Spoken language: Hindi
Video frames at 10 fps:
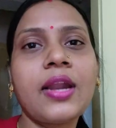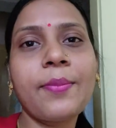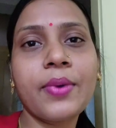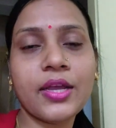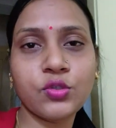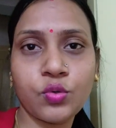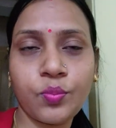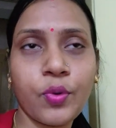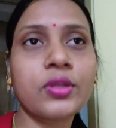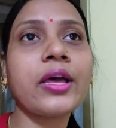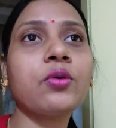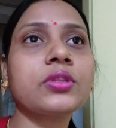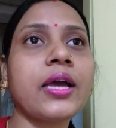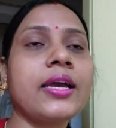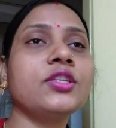गुलाब का जो पौधा
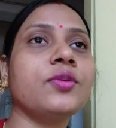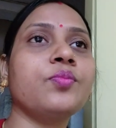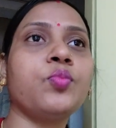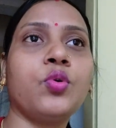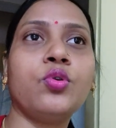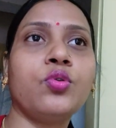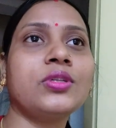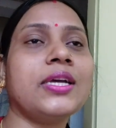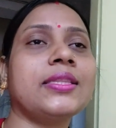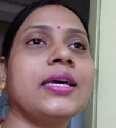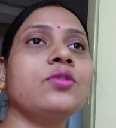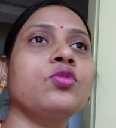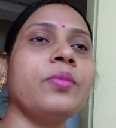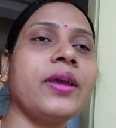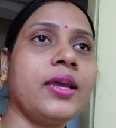होता है जब फूल हो जाता है
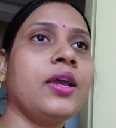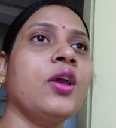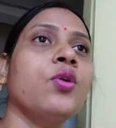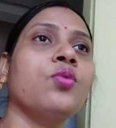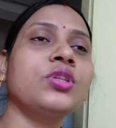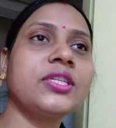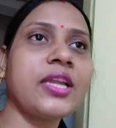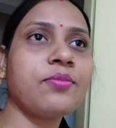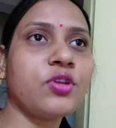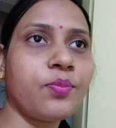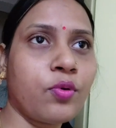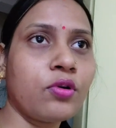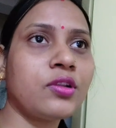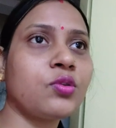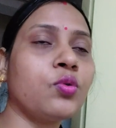तो मैं उसी टाइम जब
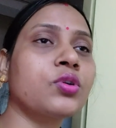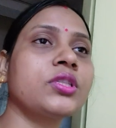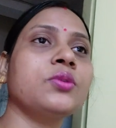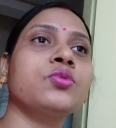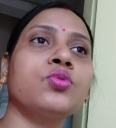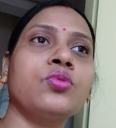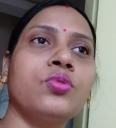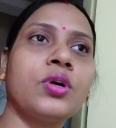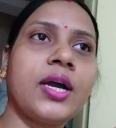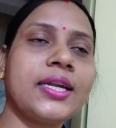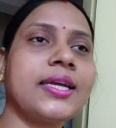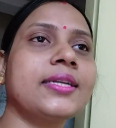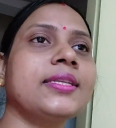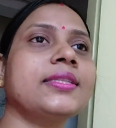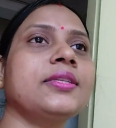फूल तोड़ती हूँ तो कट
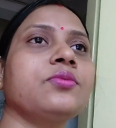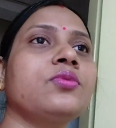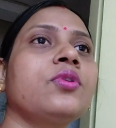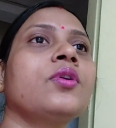कर देती हूँ